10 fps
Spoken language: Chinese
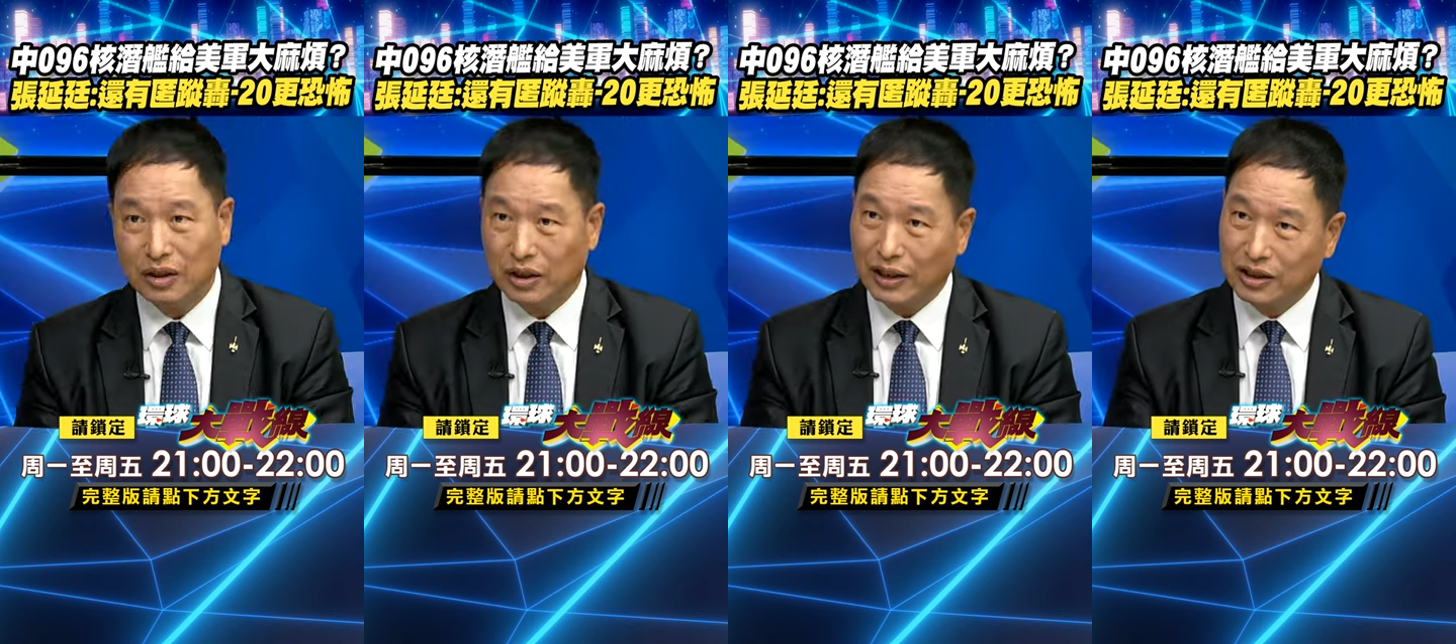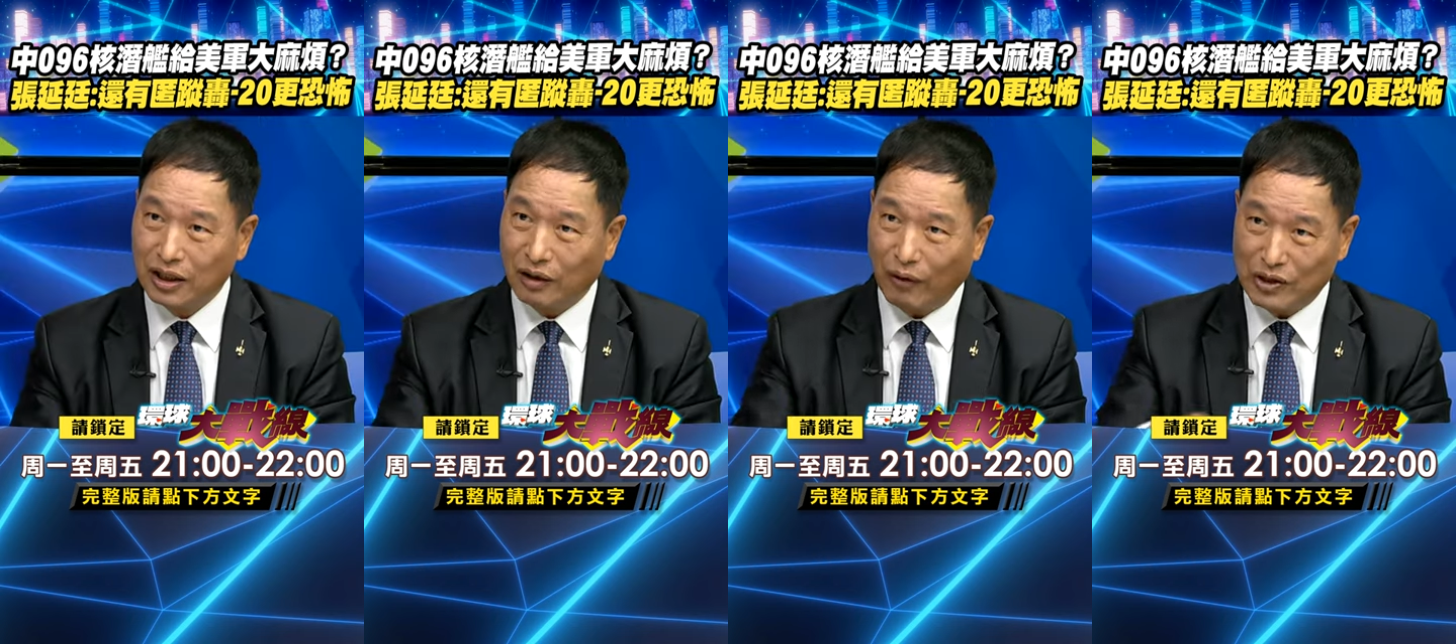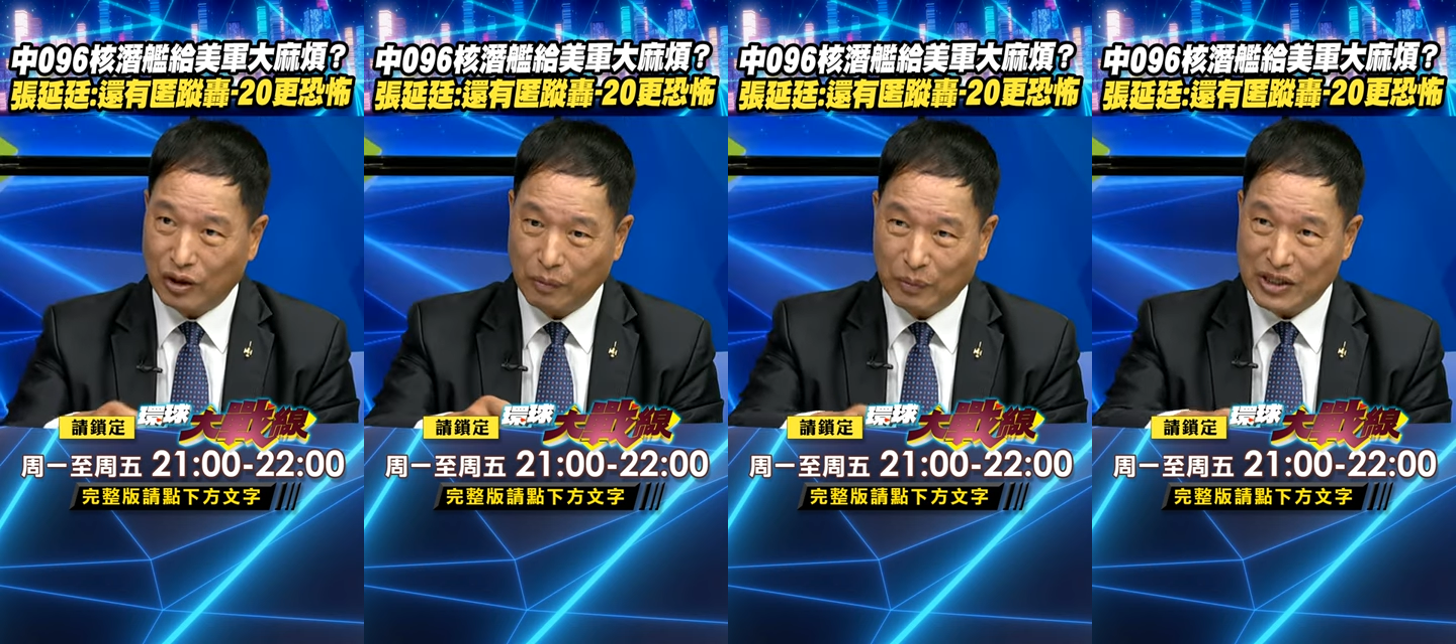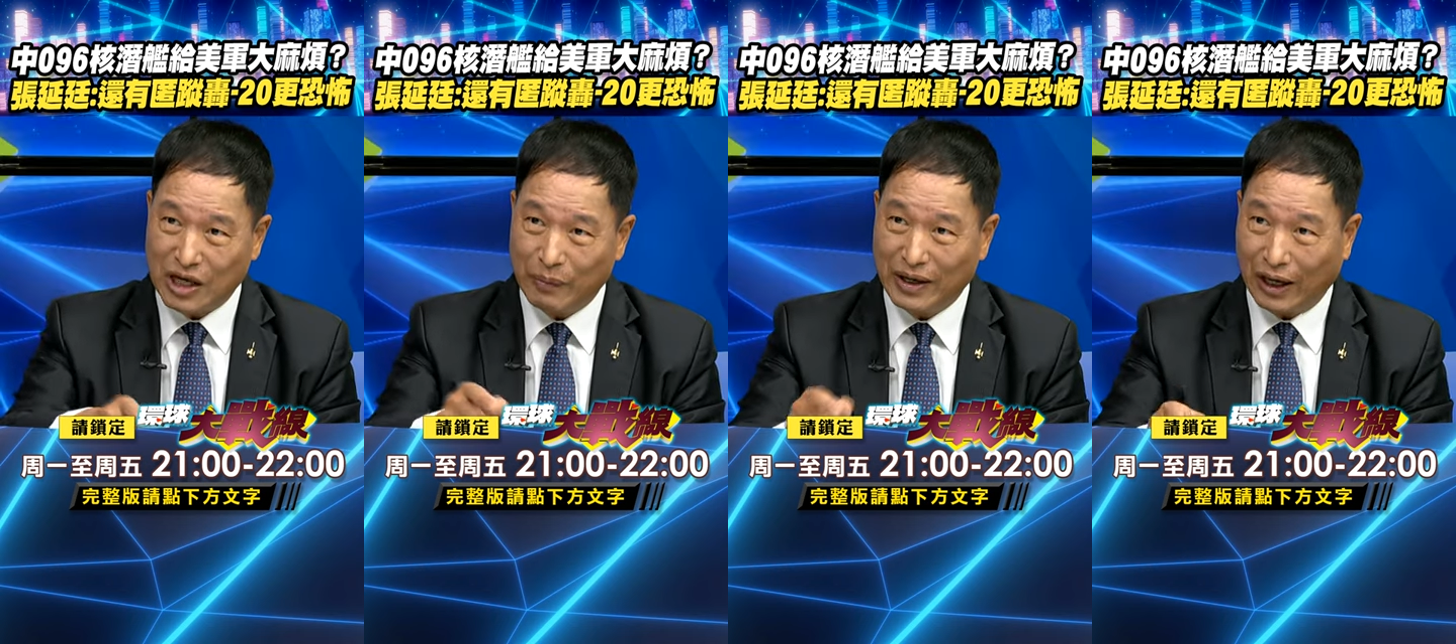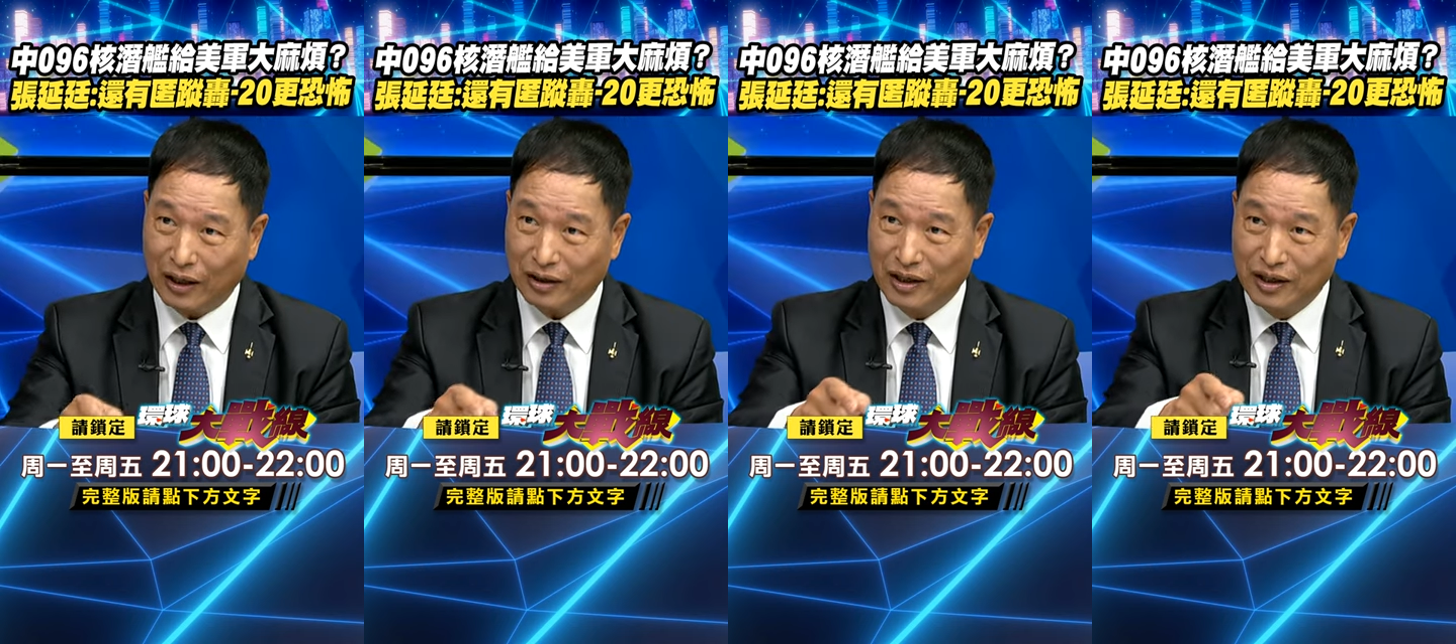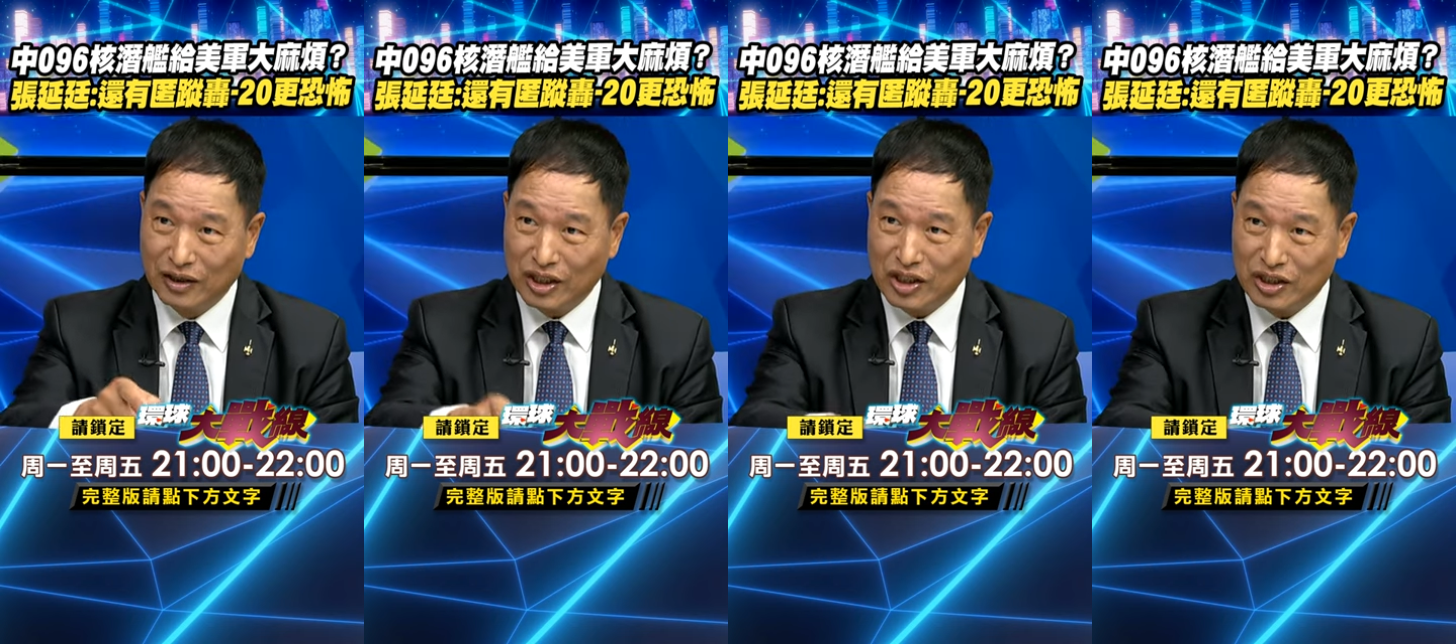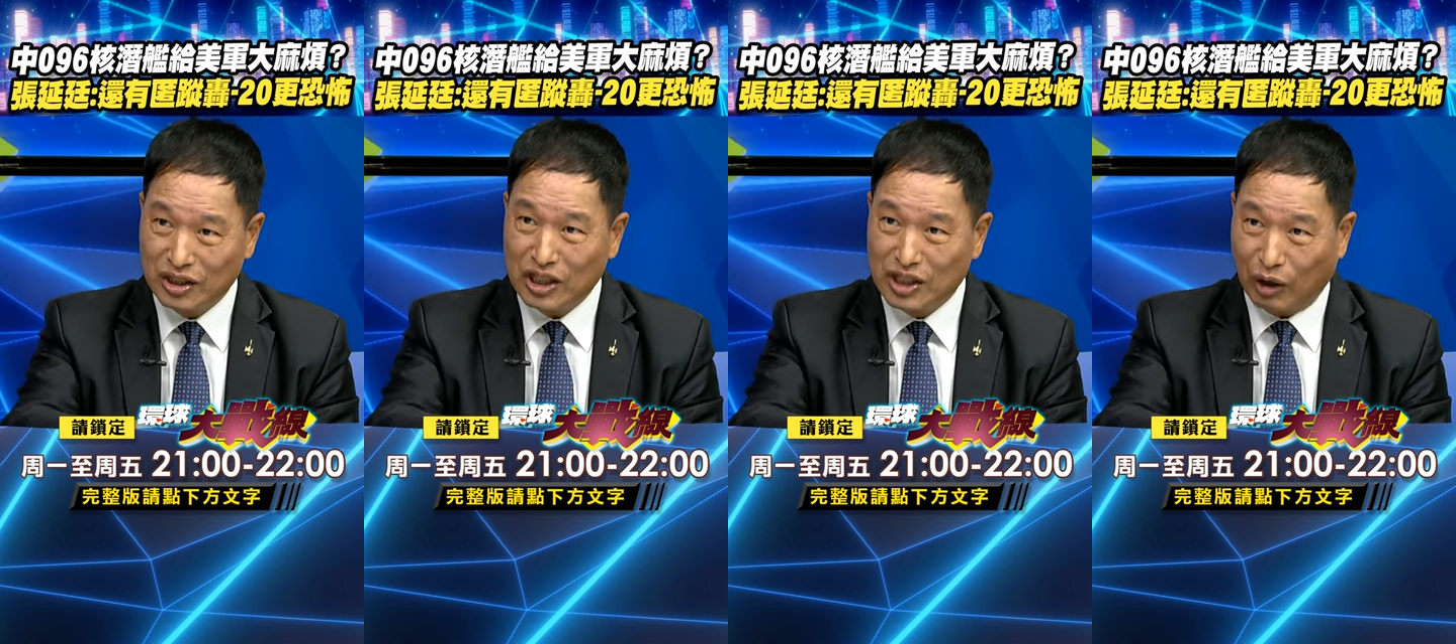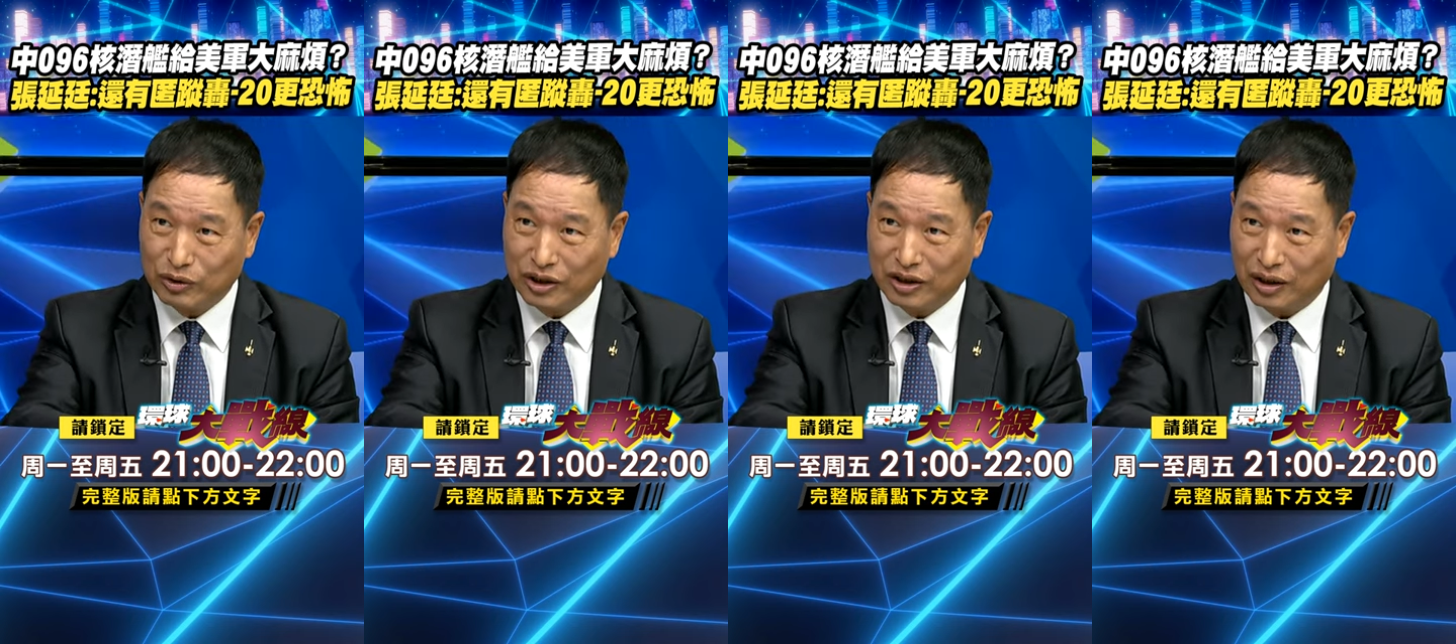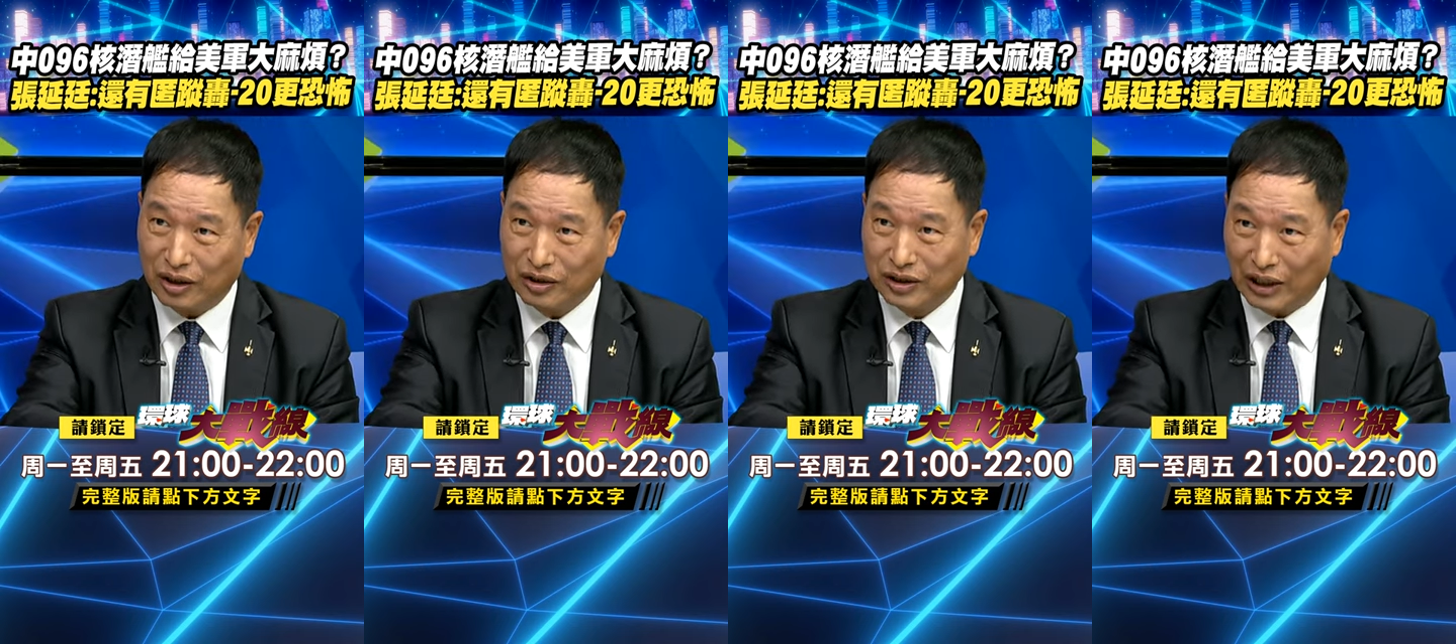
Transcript: 那这个换句话说，比前面2个地窖式的